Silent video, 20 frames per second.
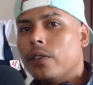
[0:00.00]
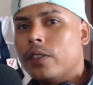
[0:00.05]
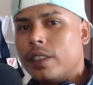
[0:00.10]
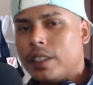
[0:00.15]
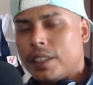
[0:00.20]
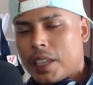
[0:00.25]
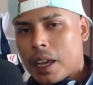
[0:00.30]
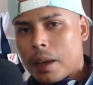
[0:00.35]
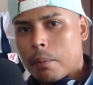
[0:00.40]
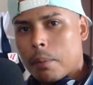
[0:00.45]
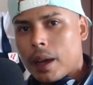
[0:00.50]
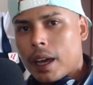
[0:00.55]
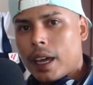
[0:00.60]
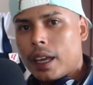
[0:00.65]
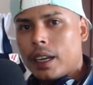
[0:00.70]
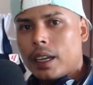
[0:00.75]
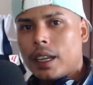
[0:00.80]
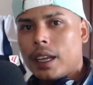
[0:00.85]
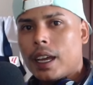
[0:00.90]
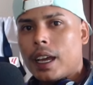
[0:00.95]

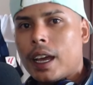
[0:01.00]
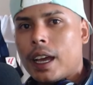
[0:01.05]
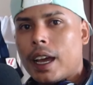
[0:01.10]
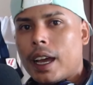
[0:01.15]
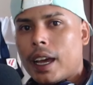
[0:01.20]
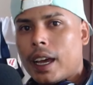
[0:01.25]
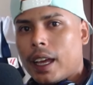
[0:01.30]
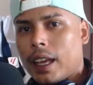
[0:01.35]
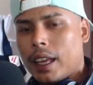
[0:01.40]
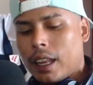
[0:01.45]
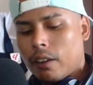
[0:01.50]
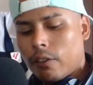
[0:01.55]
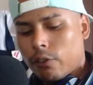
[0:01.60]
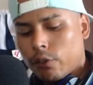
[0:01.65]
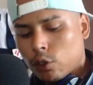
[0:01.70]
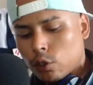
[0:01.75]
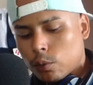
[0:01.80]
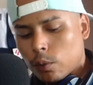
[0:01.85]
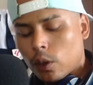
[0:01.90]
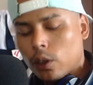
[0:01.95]
llamar a el
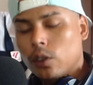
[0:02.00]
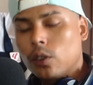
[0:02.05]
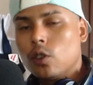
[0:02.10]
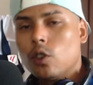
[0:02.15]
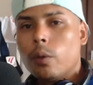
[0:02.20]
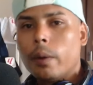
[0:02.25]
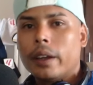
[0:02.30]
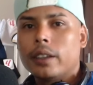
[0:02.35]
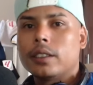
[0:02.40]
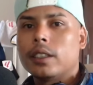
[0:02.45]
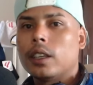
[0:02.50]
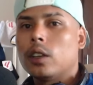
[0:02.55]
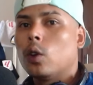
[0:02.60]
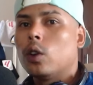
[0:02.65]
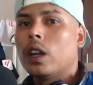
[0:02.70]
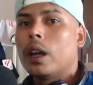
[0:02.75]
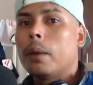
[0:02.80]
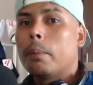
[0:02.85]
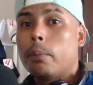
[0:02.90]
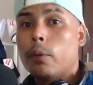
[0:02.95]
Fútbol Club
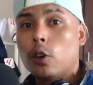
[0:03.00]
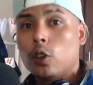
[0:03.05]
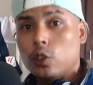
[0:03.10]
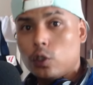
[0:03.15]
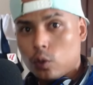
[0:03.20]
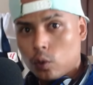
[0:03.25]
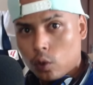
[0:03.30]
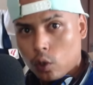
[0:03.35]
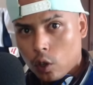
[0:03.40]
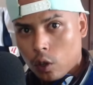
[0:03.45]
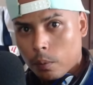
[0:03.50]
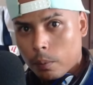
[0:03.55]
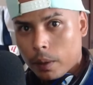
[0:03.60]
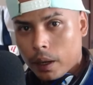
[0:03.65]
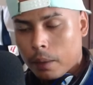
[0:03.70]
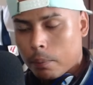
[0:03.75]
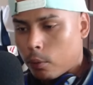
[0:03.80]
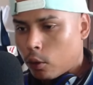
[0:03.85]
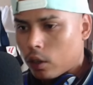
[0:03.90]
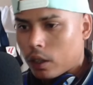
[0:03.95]
Barcelona por su nombre,
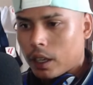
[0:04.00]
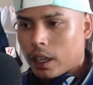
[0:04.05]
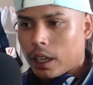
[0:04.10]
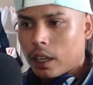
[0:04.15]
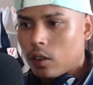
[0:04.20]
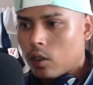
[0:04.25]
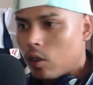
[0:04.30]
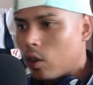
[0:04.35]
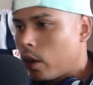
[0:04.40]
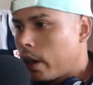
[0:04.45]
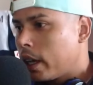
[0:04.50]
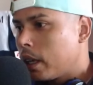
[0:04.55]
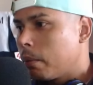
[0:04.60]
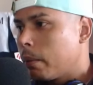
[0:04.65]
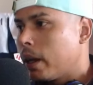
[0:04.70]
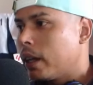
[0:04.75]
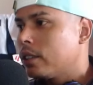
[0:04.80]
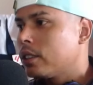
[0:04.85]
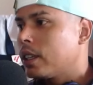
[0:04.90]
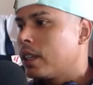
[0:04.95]
porque no hay
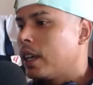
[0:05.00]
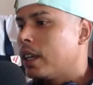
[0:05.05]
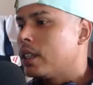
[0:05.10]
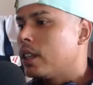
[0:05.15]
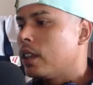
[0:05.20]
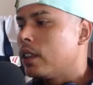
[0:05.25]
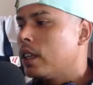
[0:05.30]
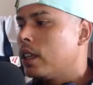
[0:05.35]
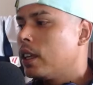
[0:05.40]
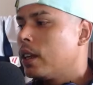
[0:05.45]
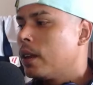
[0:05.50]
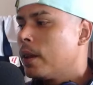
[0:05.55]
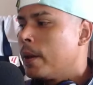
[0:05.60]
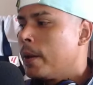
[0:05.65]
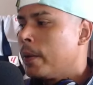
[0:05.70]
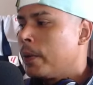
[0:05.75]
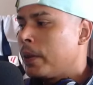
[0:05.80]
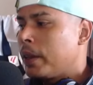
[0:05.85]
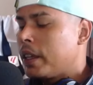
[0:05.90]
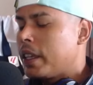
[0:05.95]
más que añadir.
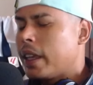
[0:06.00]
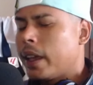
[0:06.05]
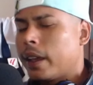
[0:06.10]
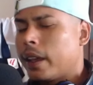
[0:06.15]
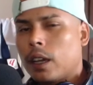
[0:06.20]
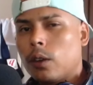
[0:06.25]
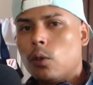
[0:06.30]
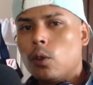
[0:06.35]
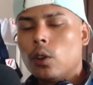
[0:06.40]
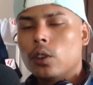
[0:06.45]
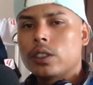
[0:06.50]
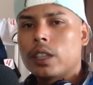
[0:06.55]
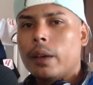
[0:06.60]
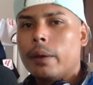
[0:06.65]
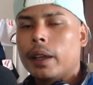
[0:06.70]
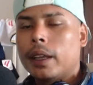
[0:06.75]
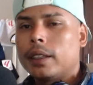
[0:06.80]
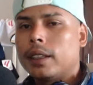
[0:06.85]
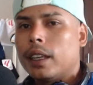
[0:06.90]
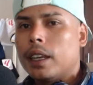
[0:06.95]
Iñaki Angulo sabe
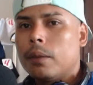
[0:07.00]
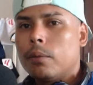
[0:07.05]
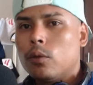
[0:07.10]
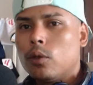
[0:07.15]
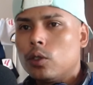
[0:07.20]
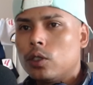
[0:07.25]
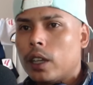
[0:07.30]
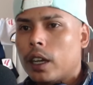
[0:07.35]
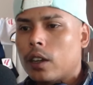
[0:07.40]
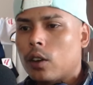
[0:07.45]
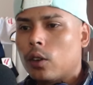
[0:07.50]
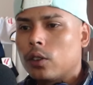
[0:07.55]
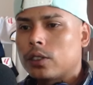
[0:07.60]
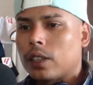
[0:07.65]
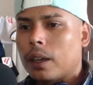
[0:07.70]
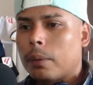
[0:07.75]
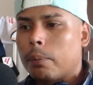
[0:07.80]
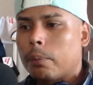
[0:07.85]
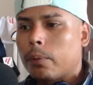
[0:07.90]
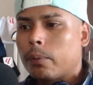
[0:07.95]
que tiene muchas
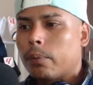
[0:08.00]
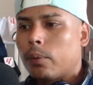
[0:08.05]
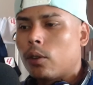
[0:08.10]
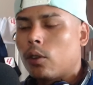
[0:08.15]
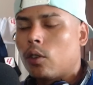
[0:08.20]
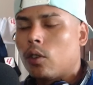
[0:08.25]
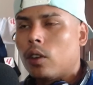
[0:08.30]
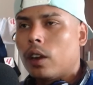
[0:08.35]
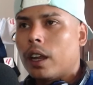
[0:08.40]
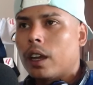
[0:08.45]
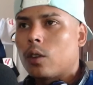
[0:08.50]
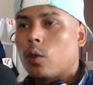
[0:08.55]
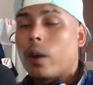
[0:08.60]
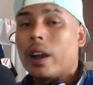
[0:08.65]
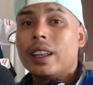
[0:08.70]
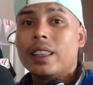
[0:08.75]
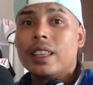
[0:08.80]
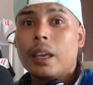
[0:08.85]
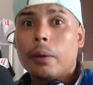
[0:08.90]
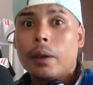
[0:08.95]
cosas por las
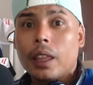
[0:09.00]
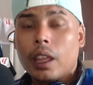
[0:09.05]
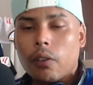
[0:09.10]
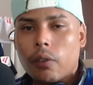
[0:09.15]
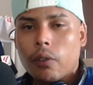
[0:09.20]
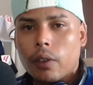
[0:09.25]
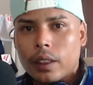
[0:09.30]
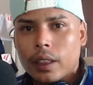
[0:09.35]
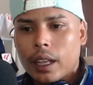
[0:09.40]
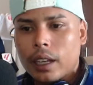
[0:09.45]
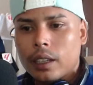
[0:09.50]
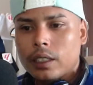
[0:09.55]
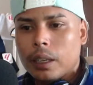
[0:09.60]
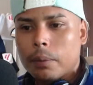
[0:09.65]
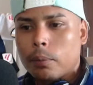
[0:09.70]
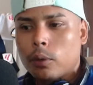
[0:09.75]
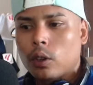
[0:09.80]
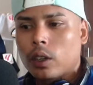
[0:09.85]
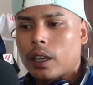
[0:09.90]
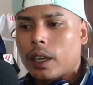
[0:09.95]
cuales debe defenderse,
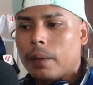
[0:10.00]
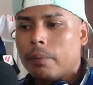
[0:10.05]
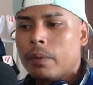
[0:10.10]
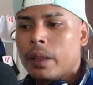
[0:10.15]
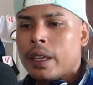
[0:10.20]
porque